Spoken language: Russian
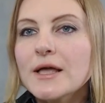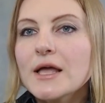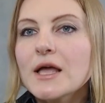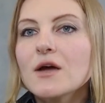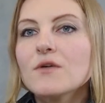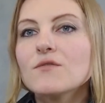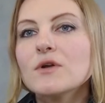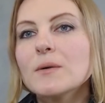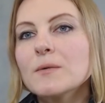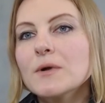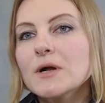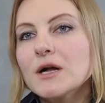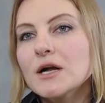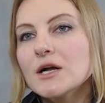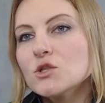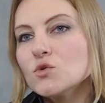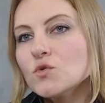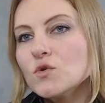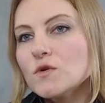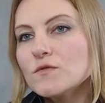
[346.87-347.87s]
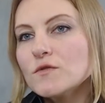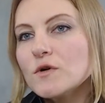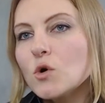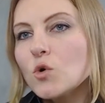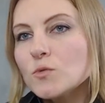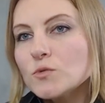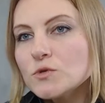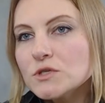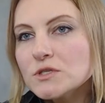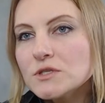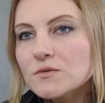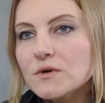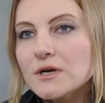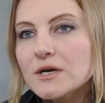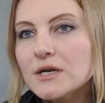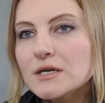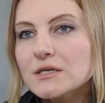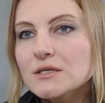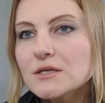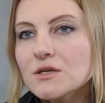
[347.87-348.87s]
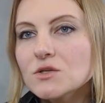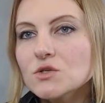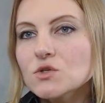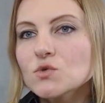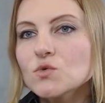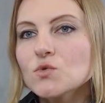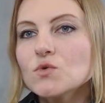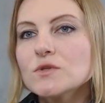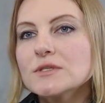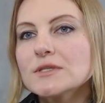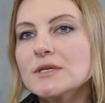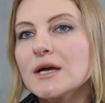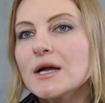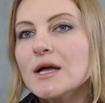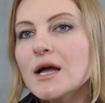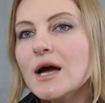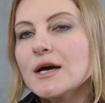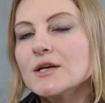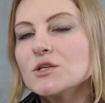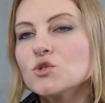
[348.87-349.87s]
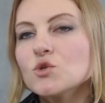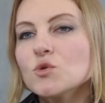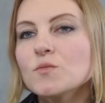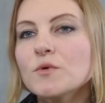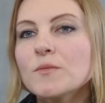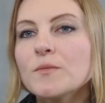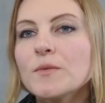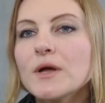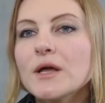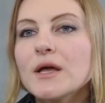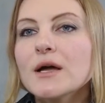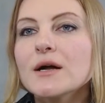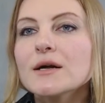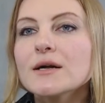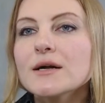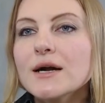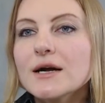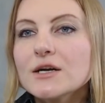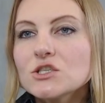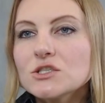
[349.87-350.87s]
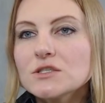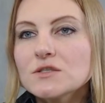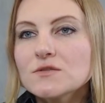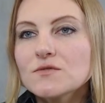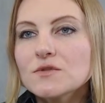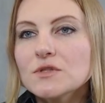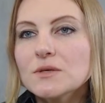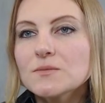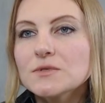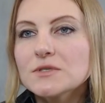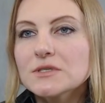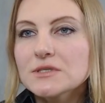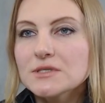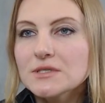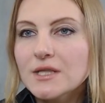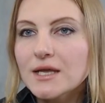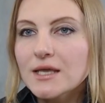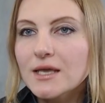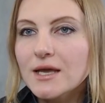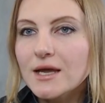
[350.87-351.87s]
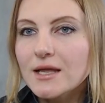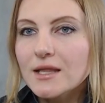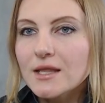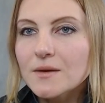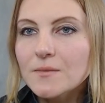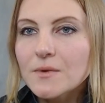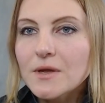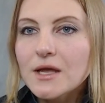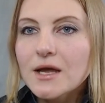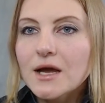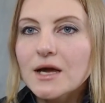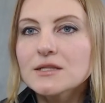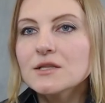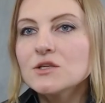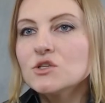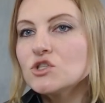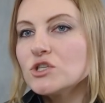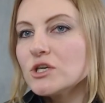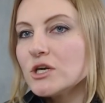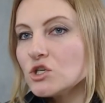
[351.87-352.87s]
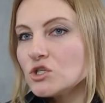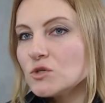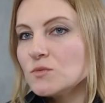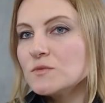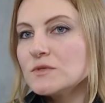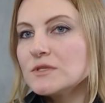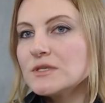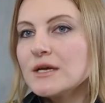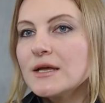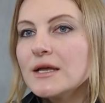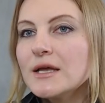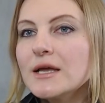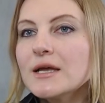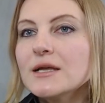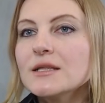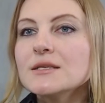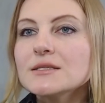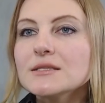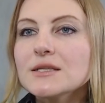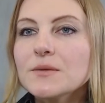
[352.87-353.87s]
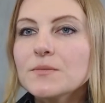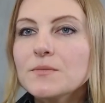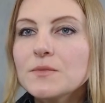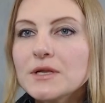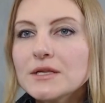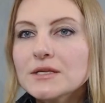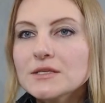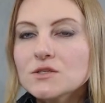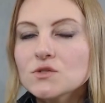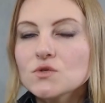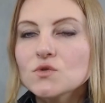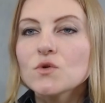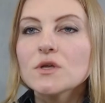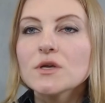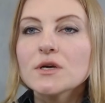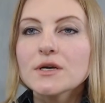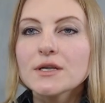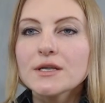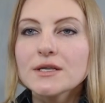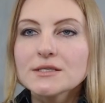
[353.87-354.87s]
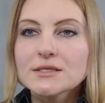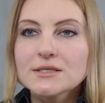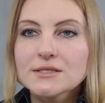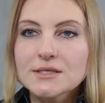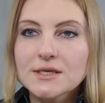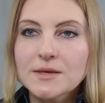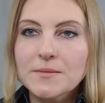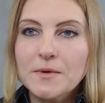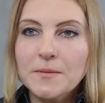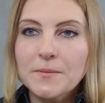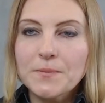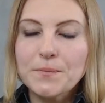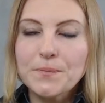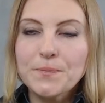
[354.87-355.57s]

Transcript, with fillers: в рамках которого общество характеризуется особым качественным состоянием, отличающимся нестабильностью и кризисами.